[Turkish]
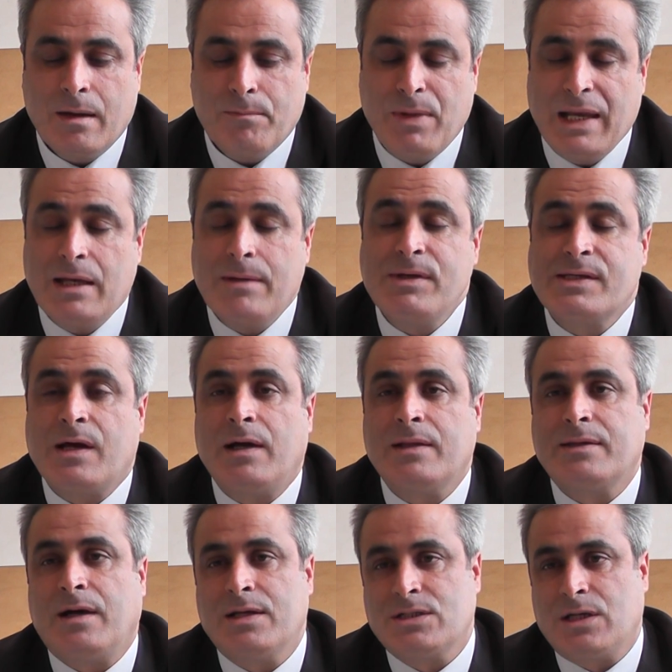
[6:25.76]
belli bir
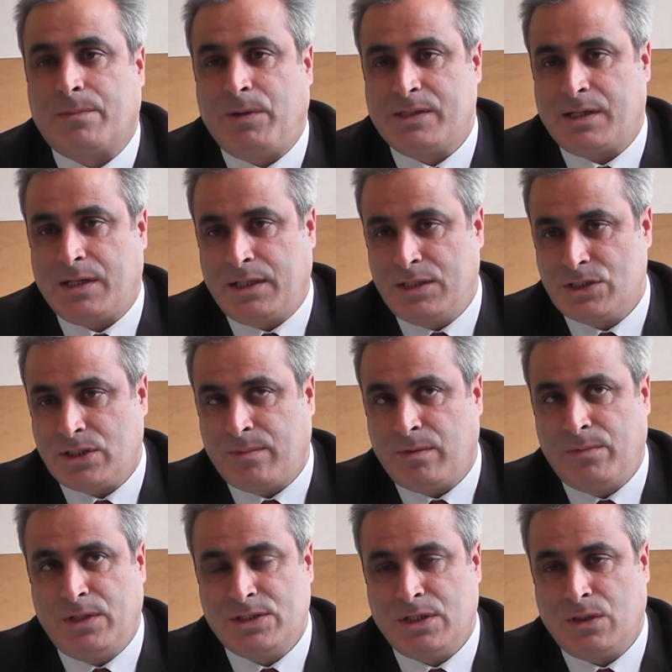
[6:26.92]
saatte ancak pazara giriş
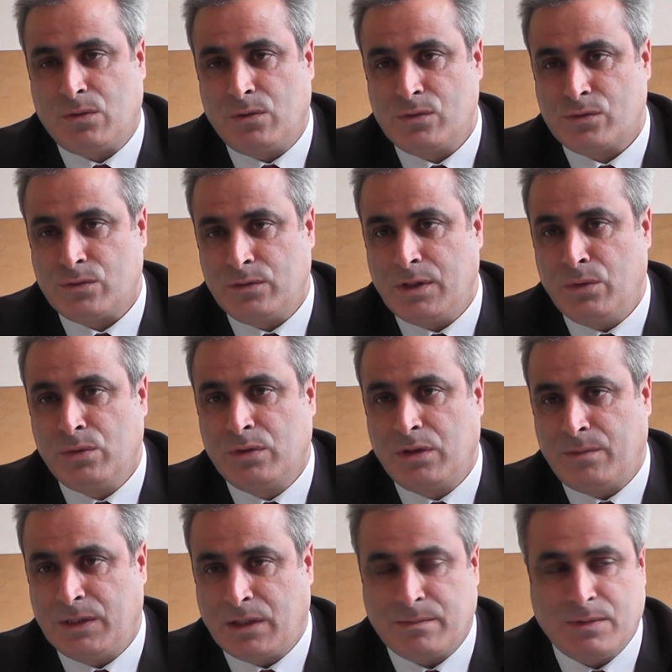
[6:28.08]
yapabileceği konusunda
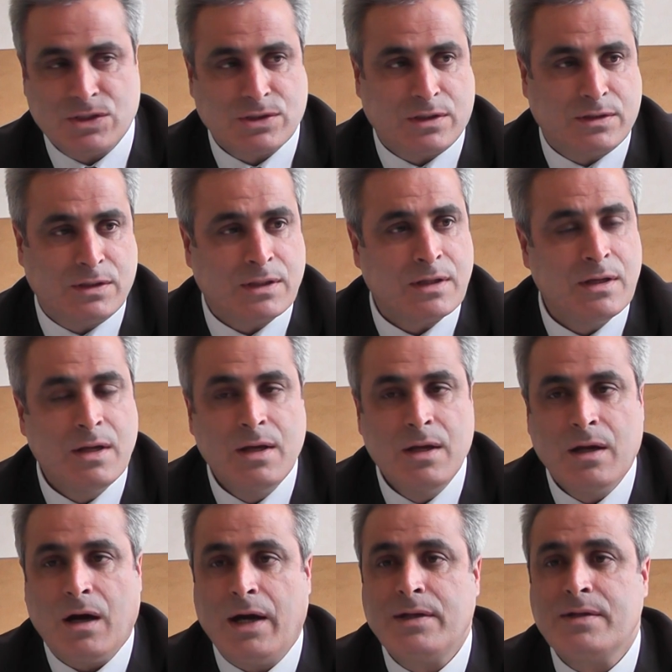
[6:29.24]
uygulamalar başlattık.
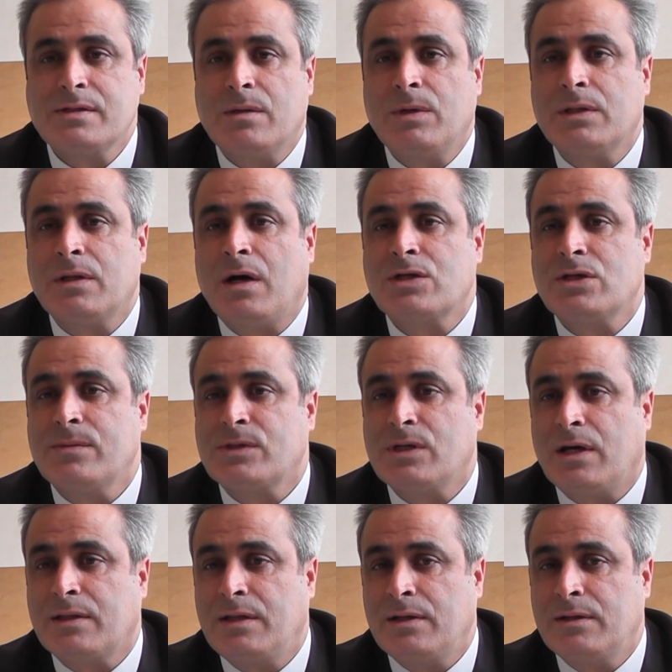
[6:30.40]
Aynı zamanda akşam
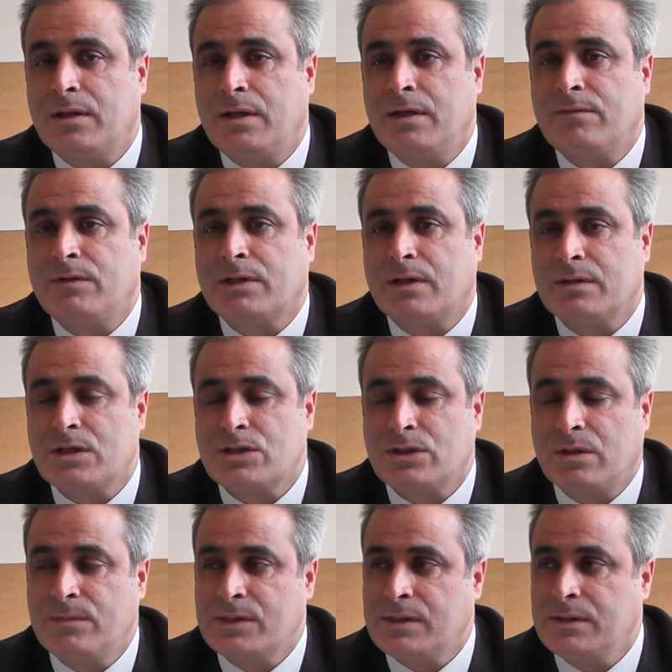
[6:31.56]
saatlerinde de yine
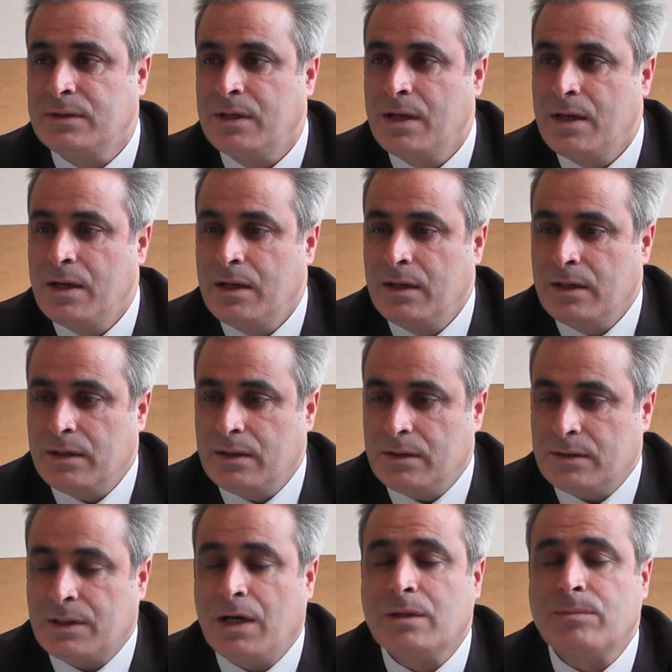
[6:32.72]
vatandaşlarımızın e,
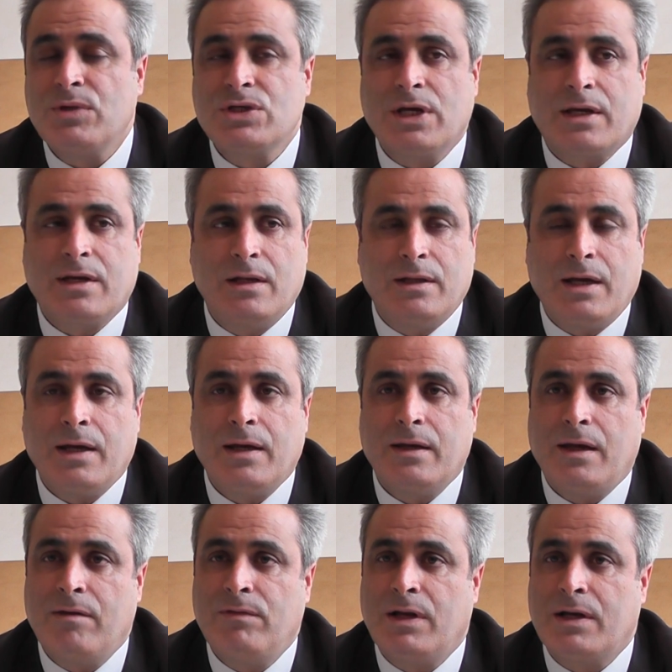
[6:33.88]
rahat bir şekilde
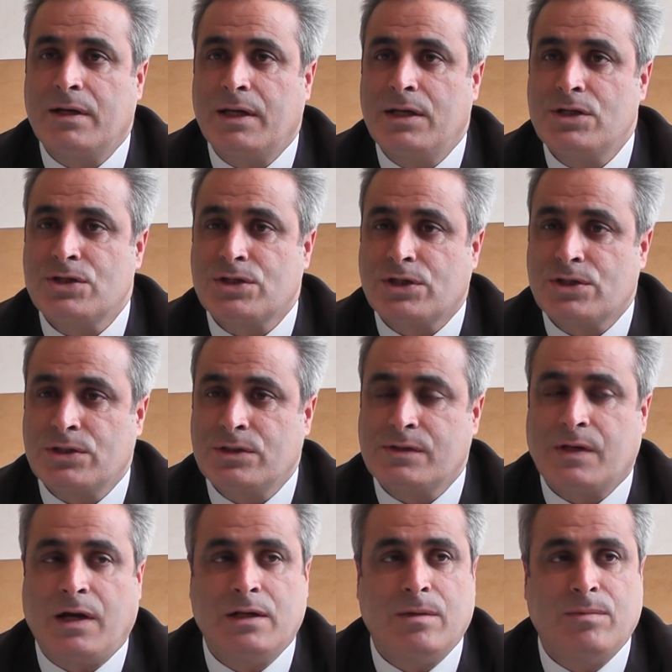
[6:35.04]
evlerine giriş çıkışını
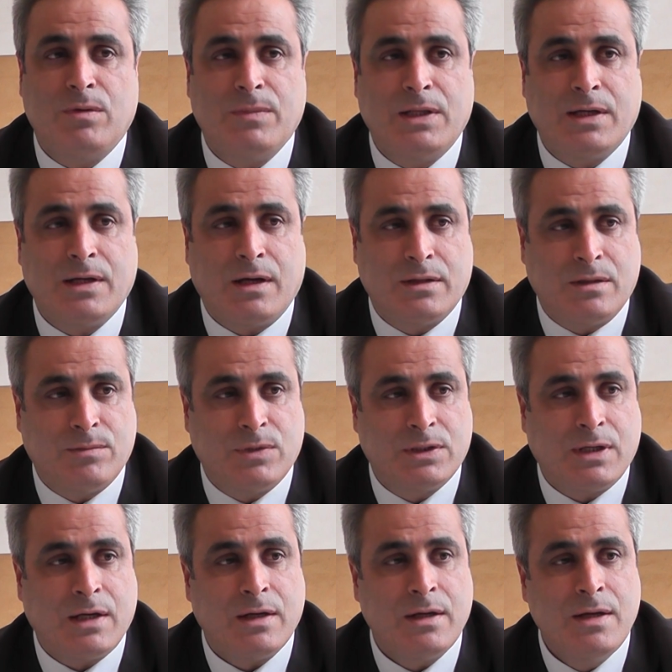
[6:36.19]
sağlayabilmeleri
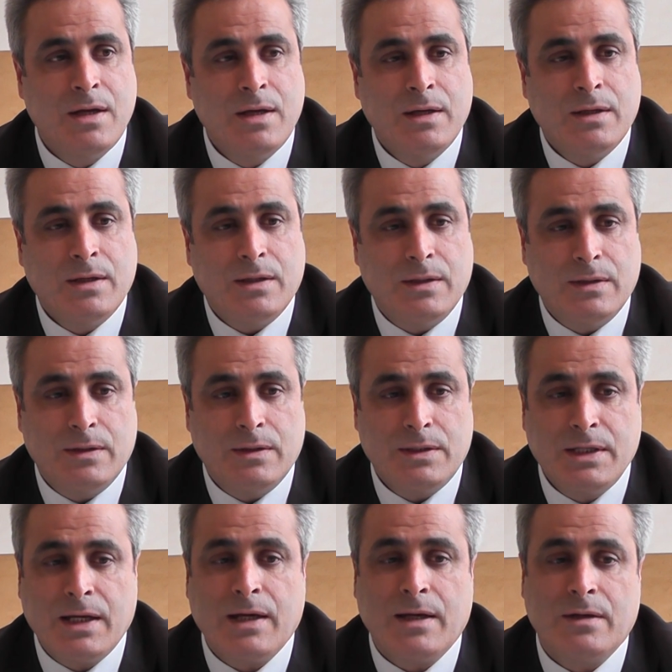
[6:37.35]
anlamında e,
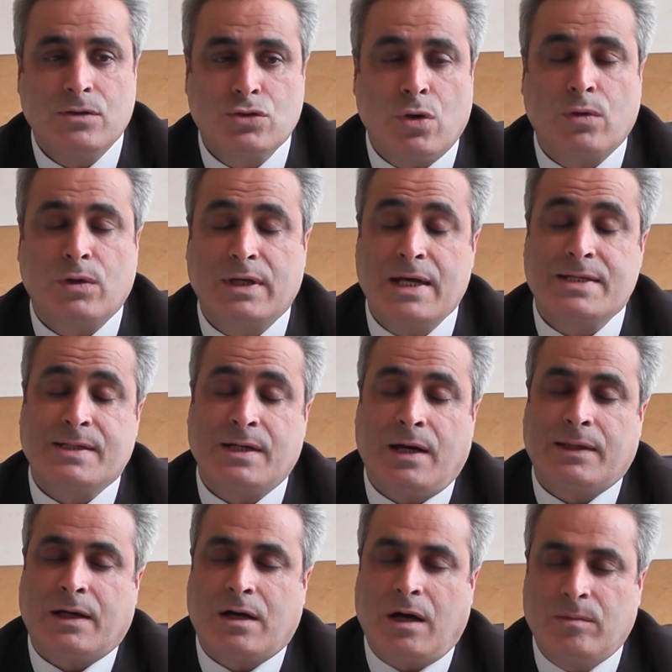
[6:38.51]
yine çok geç
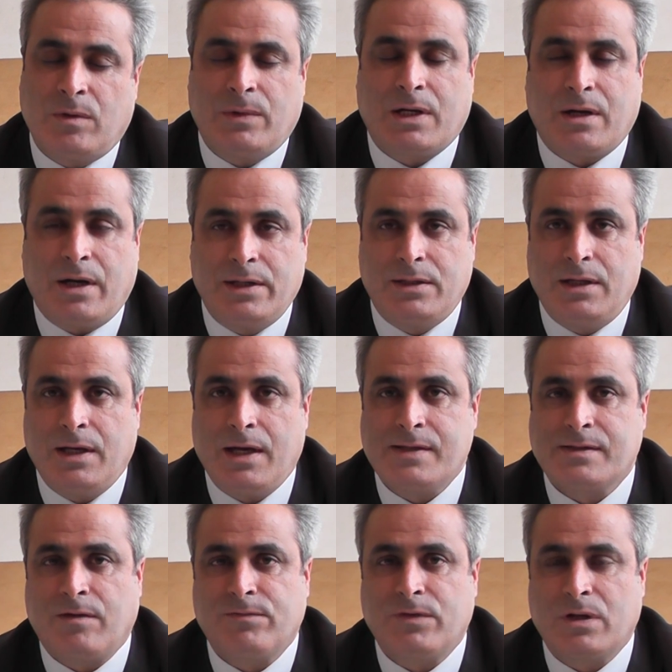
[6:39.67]
saate kalmamak kaydıyla
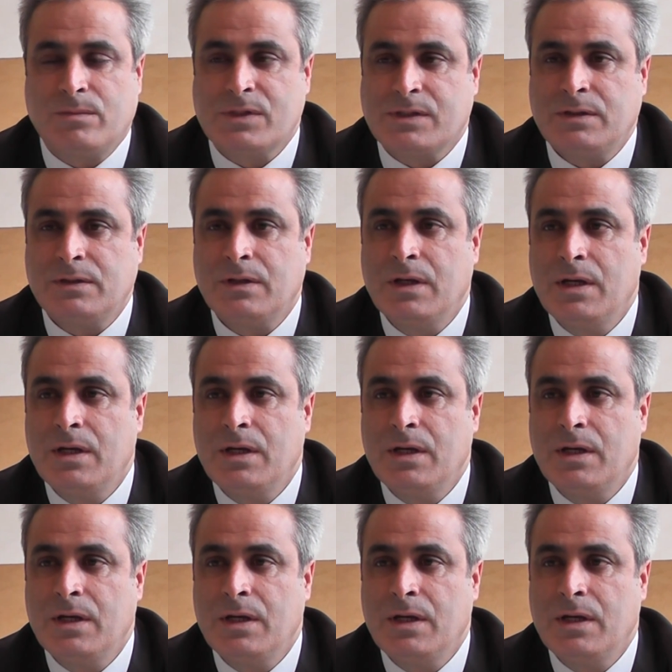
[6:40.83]
esnaflarımızın